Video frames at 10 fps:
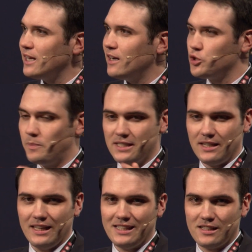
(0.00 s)
er hat
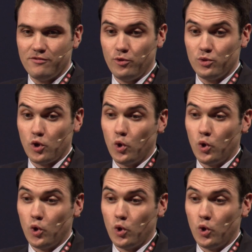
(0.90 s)
Spezialisten von